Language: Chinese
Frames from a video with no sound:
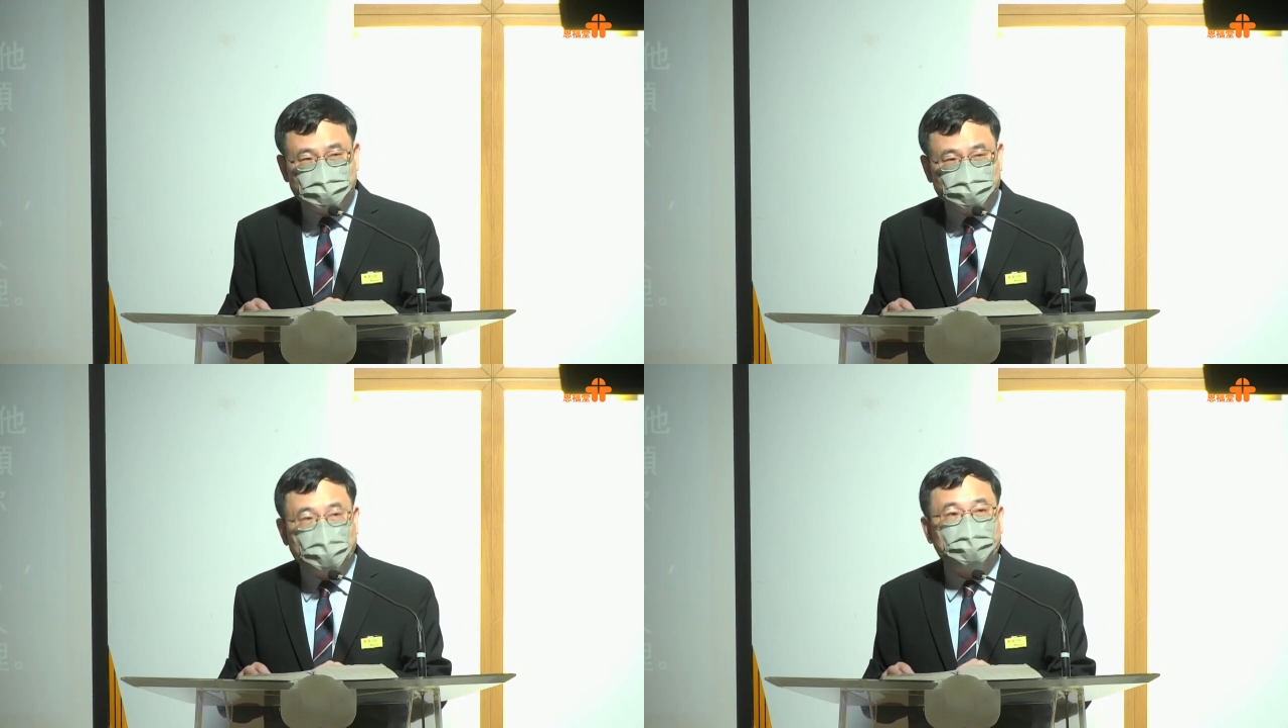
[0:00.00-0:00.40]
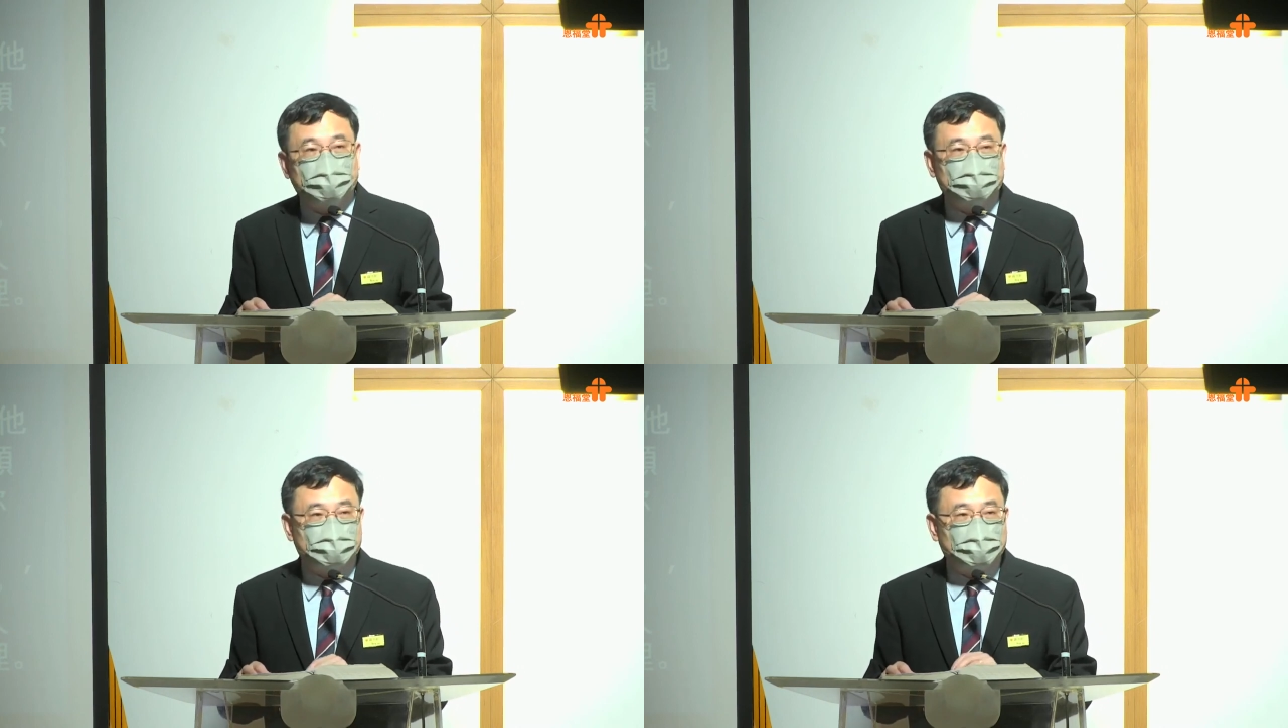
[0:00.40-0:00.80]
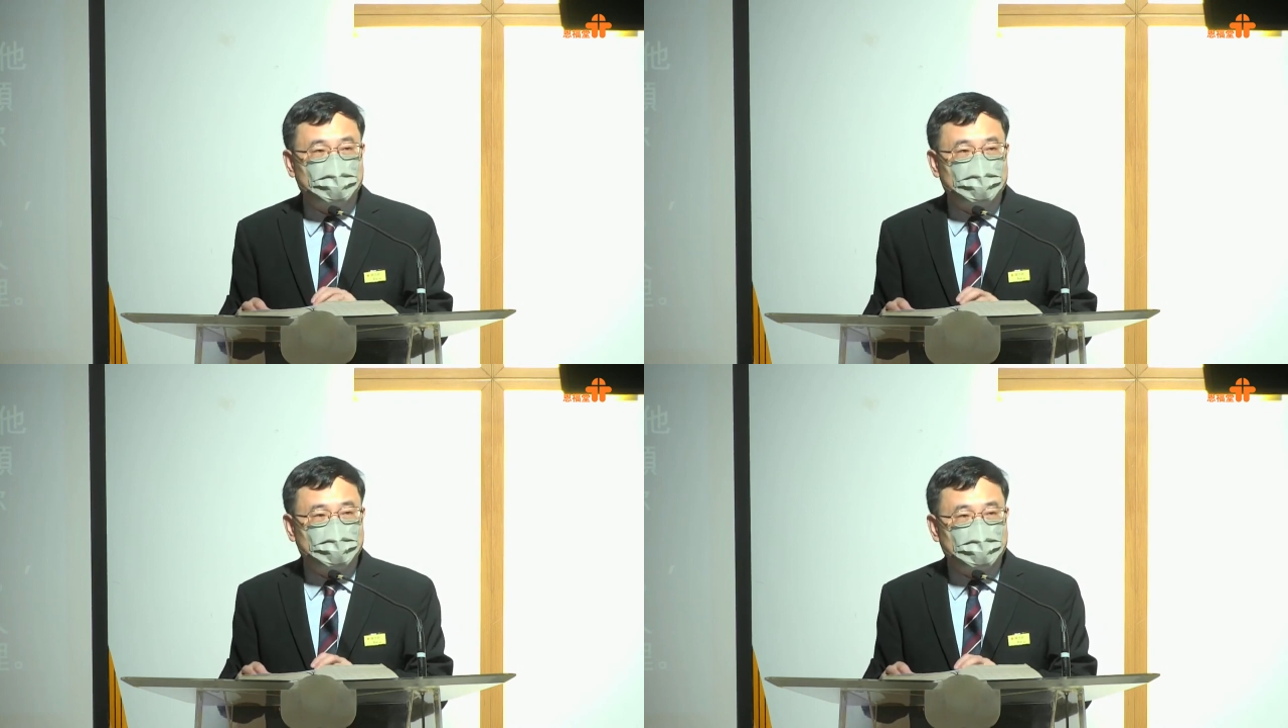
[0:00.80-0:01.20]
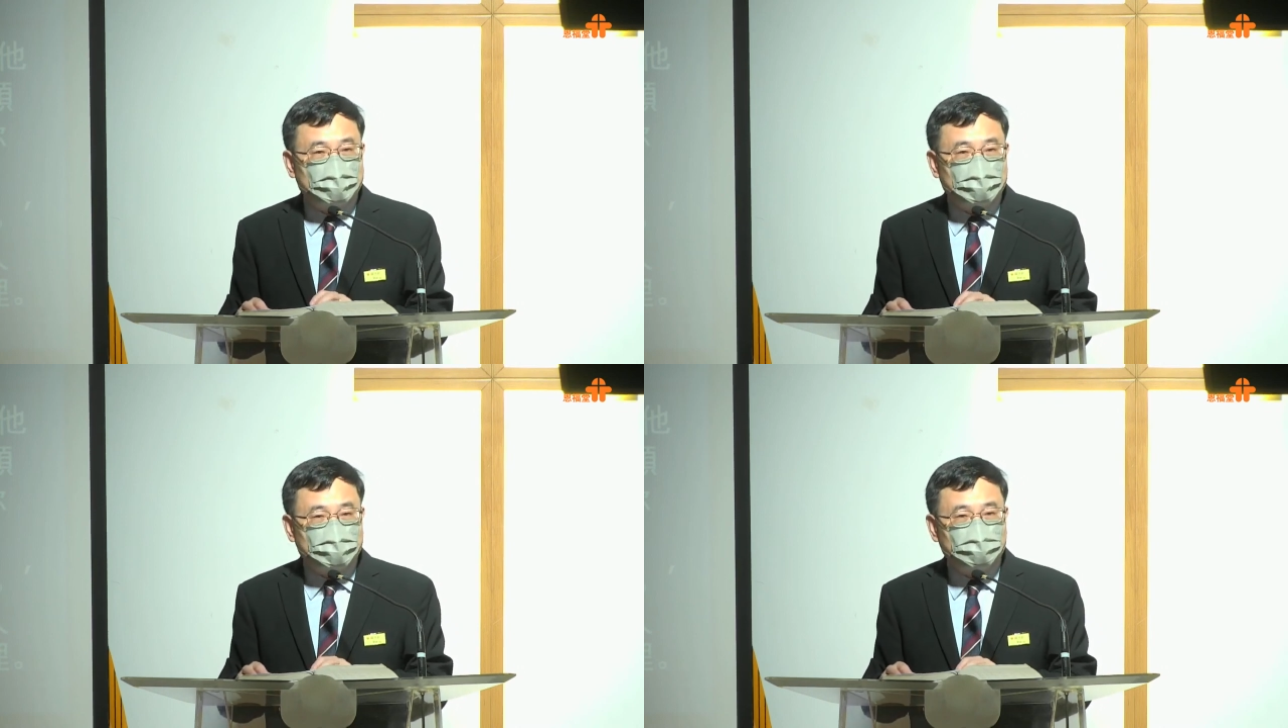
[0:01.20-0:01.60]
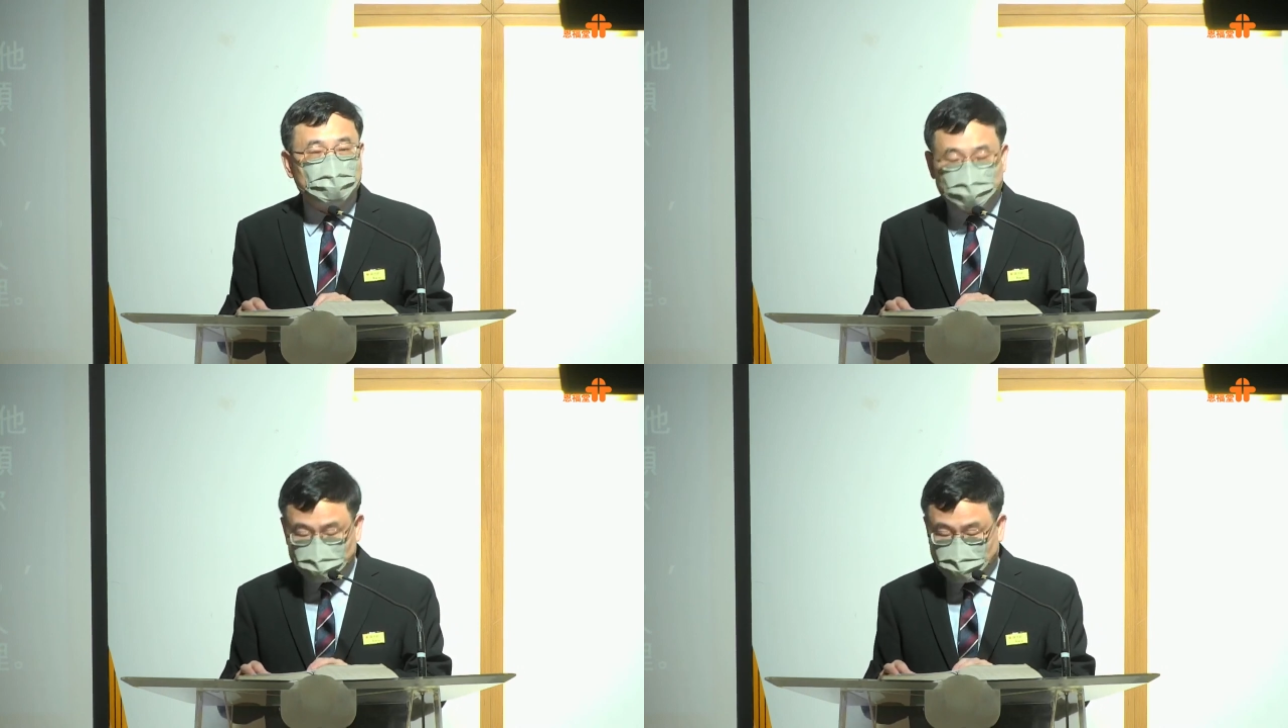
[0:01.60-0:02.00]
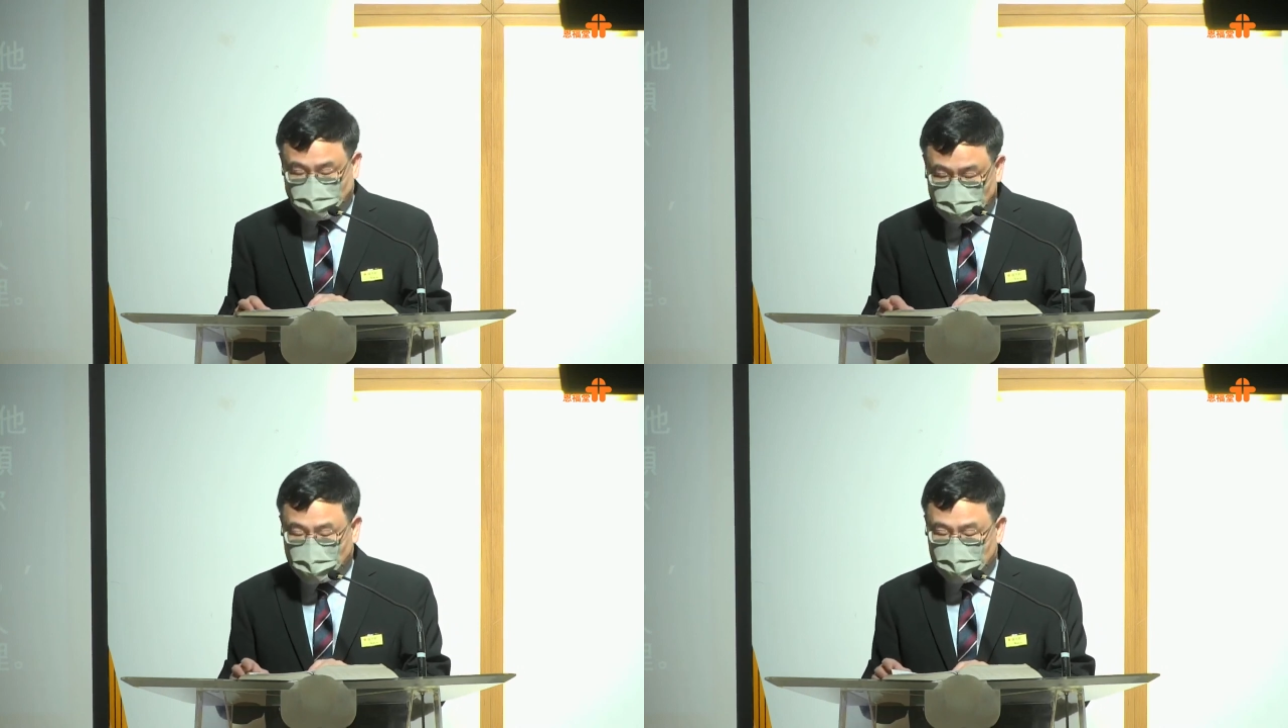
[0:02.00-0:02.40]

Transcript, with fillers: 分辨力，不可以不谨慎。